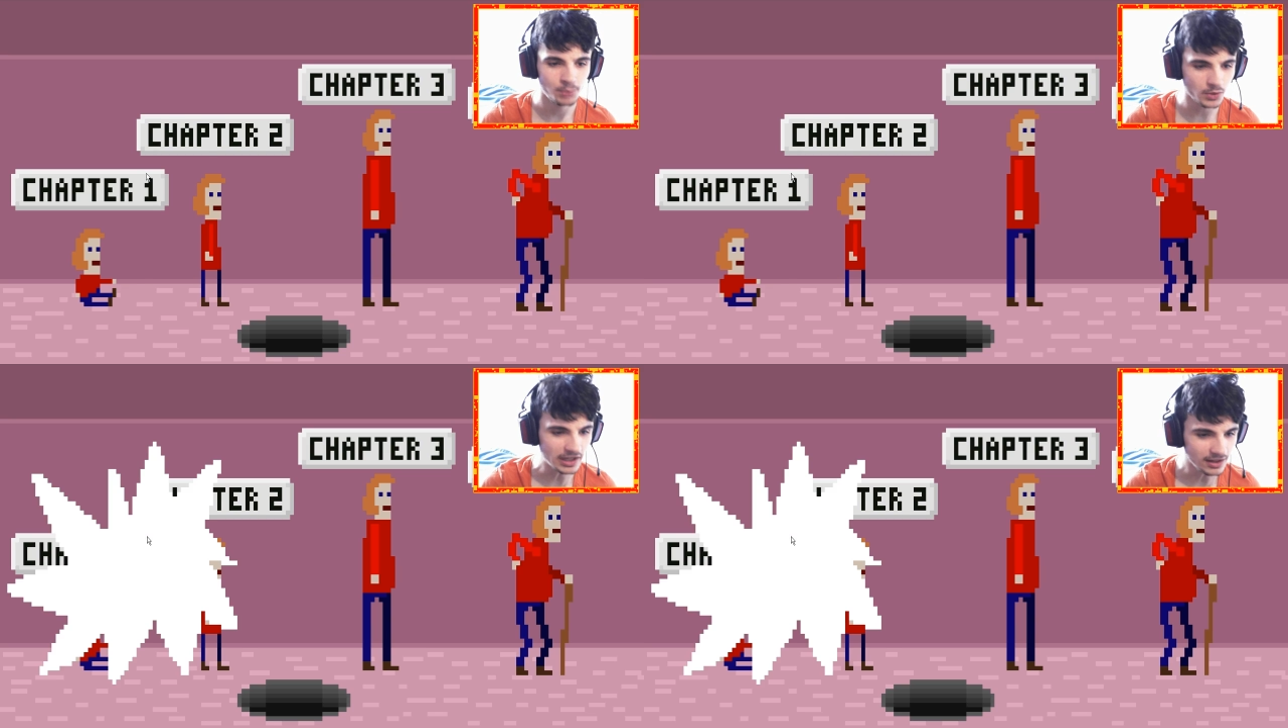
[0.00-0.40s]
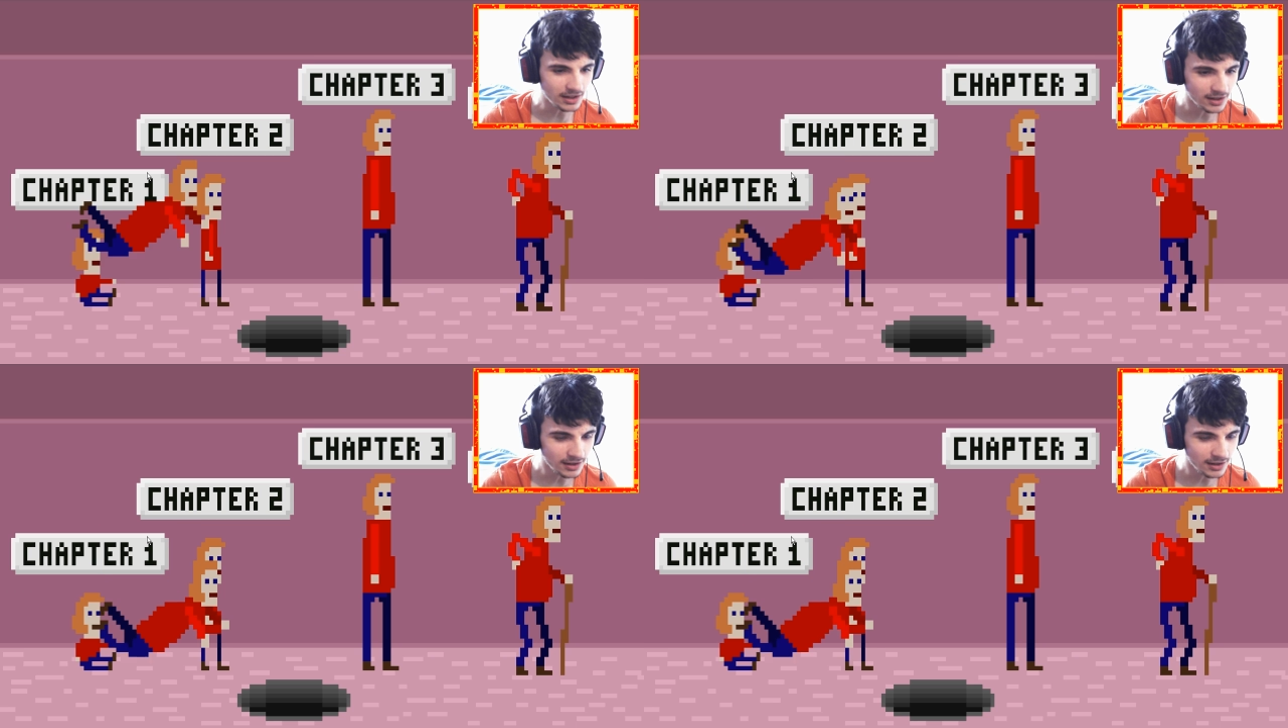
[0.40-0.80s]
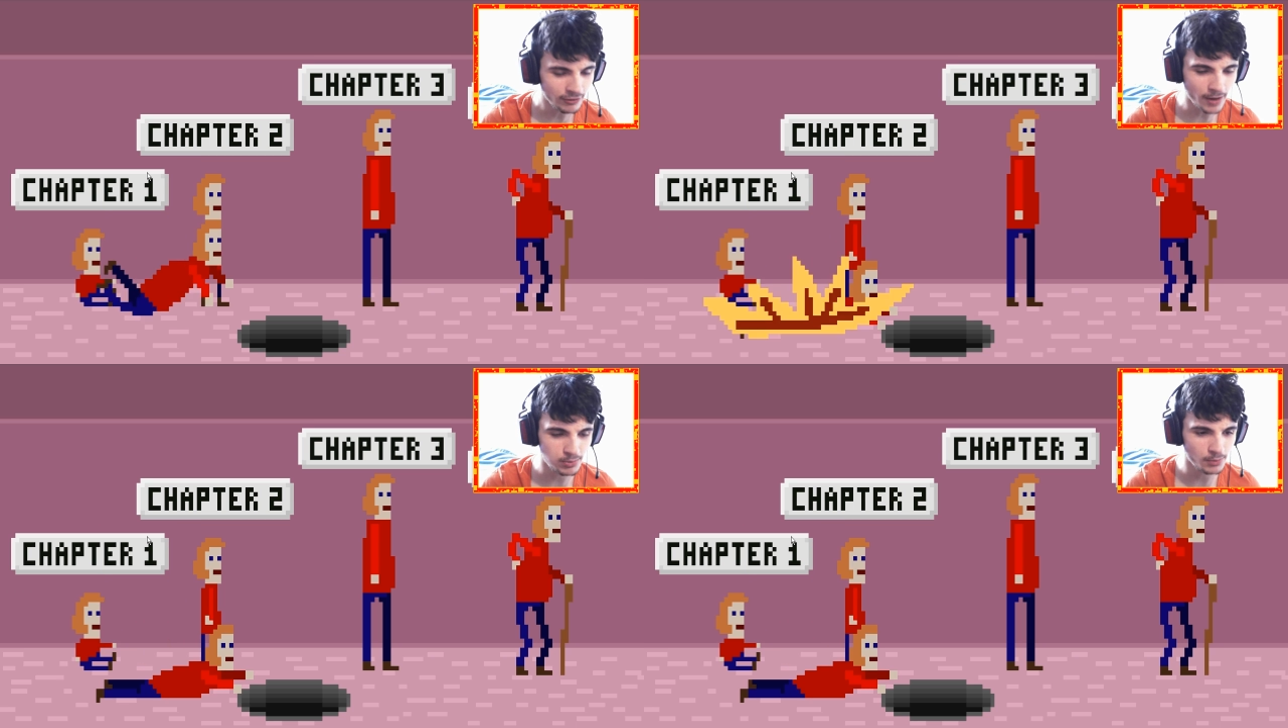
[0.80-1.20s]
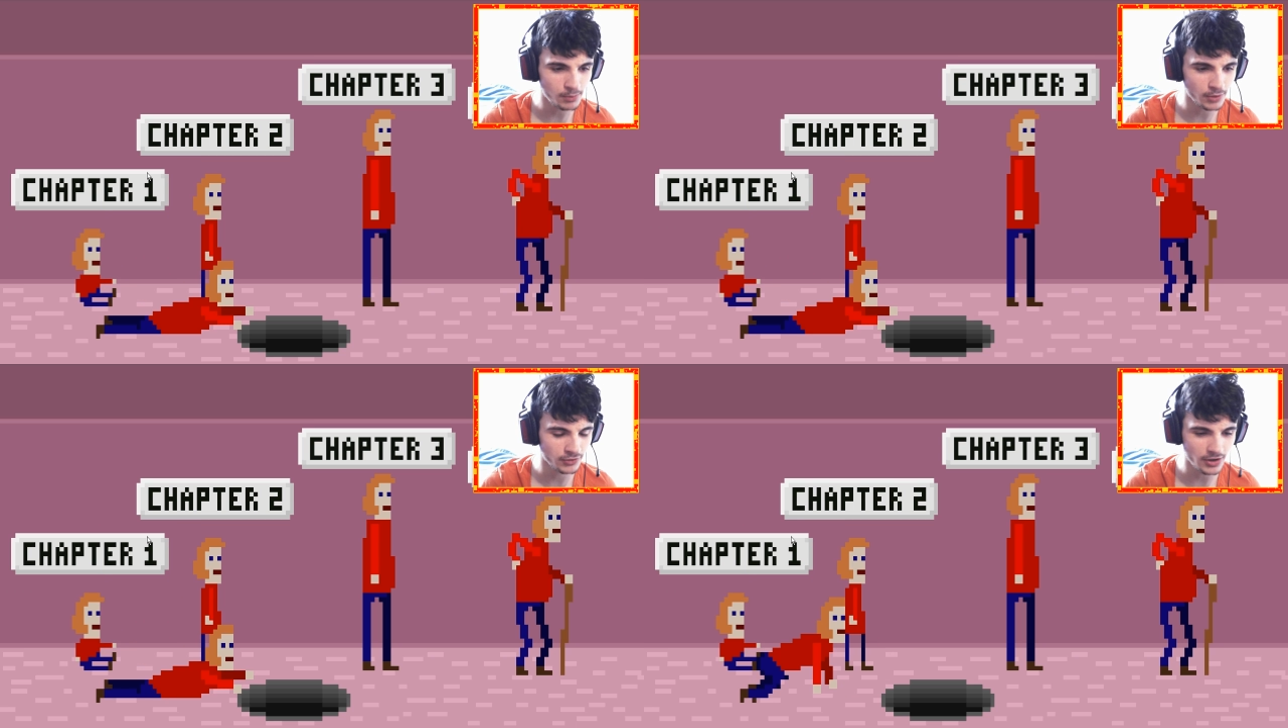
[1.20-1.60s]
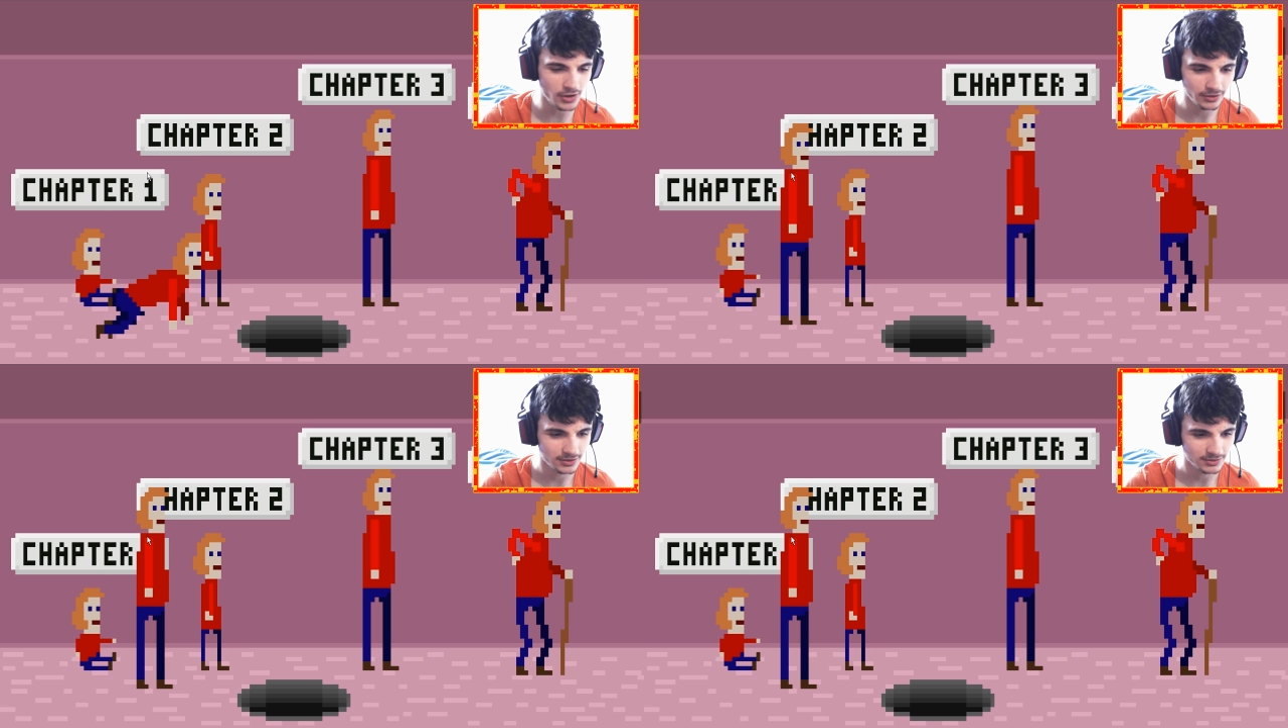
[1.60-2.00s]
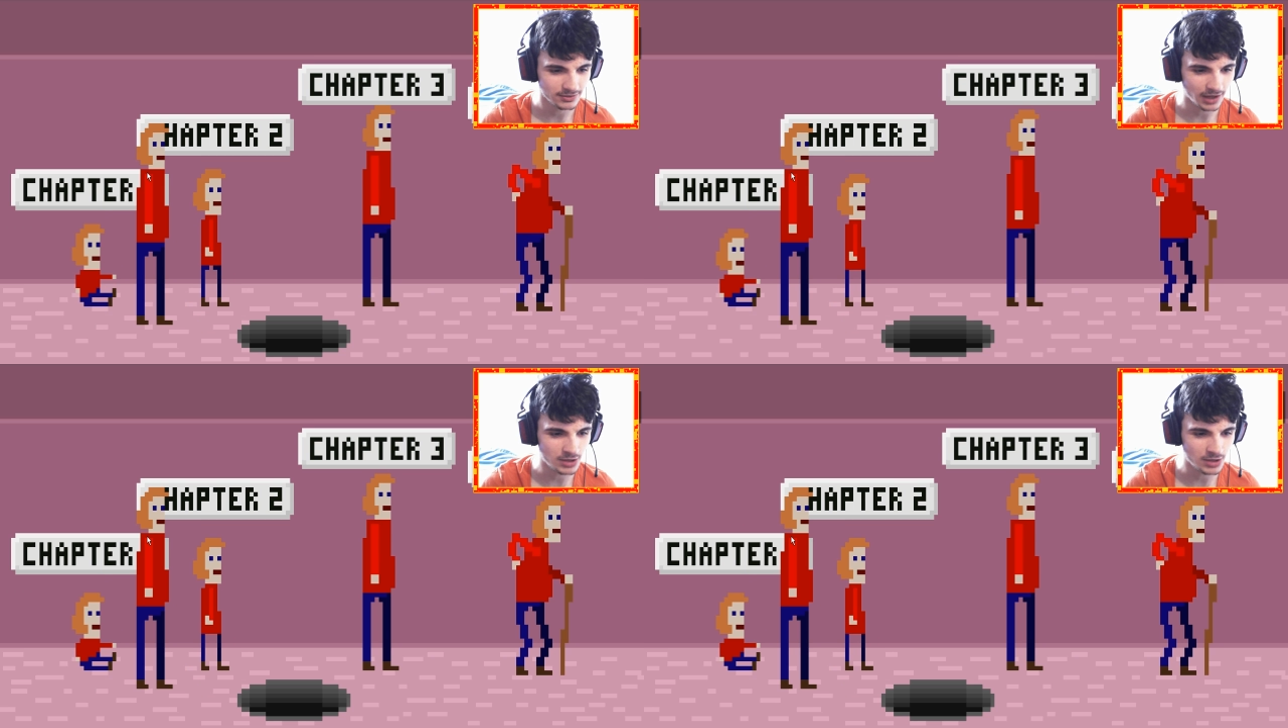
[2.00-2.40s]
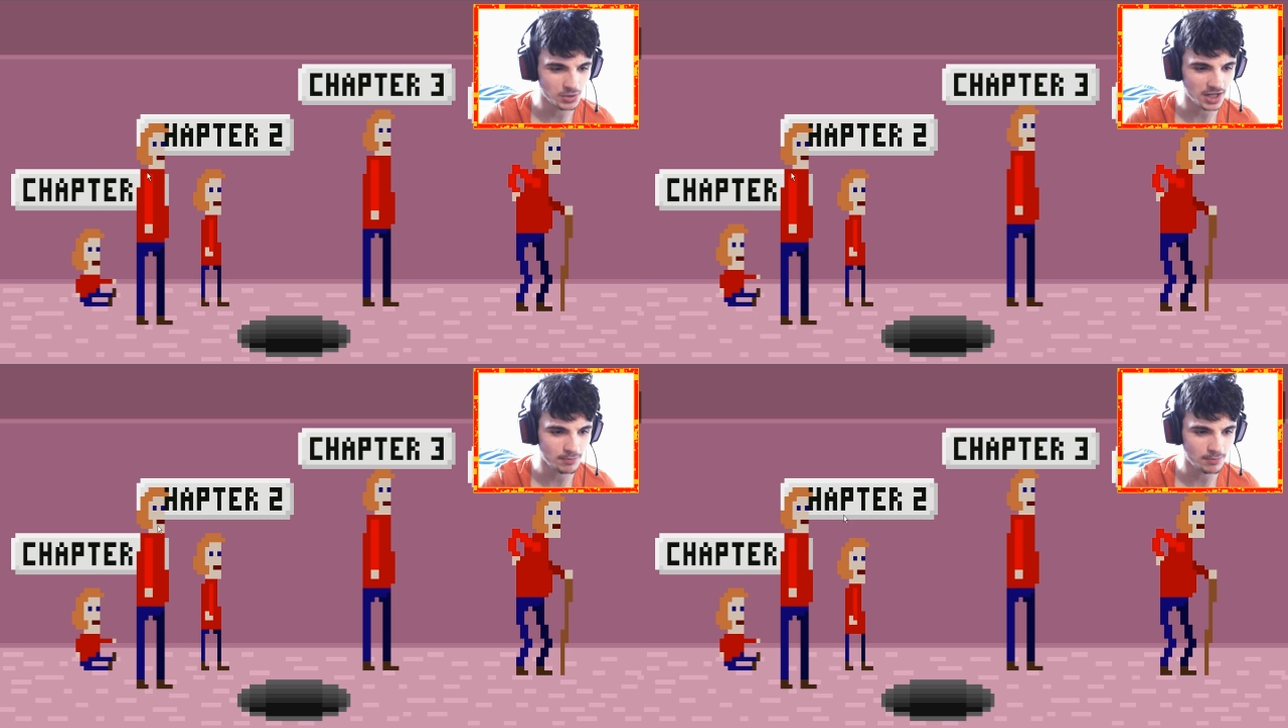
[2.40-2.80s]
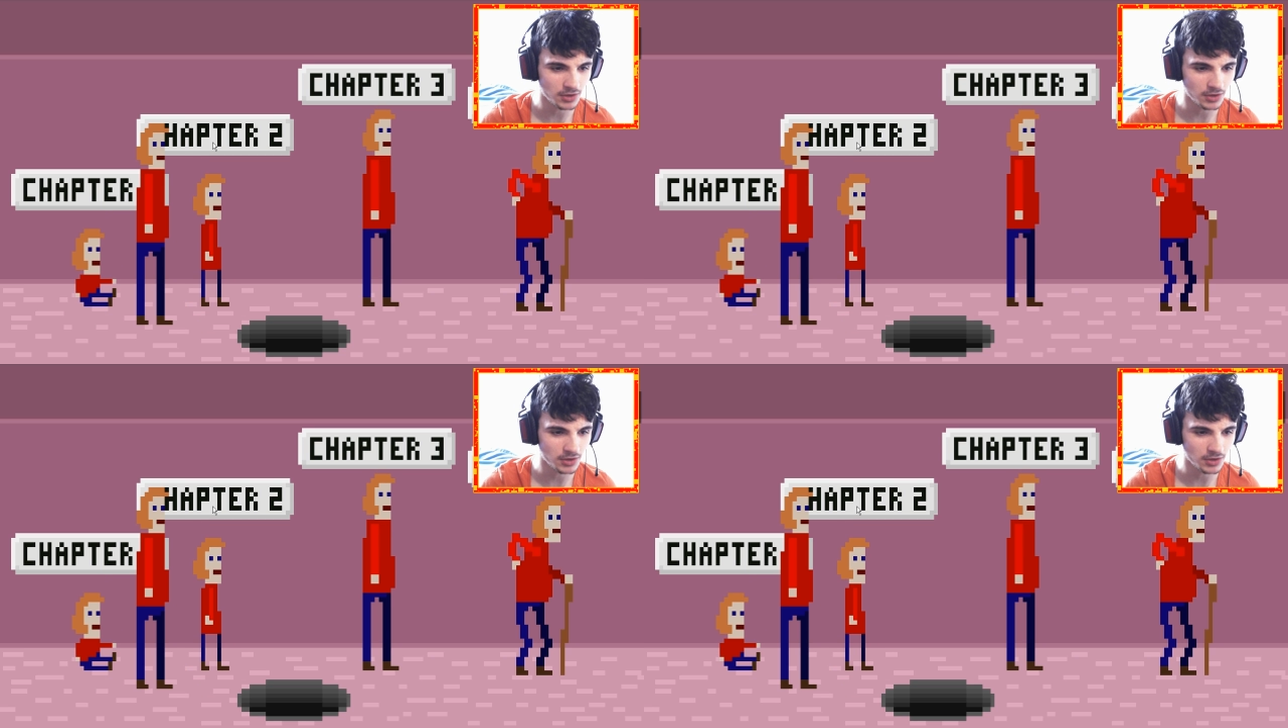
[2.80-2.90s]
il, frappe le pauvre vieux Et je me téléporte,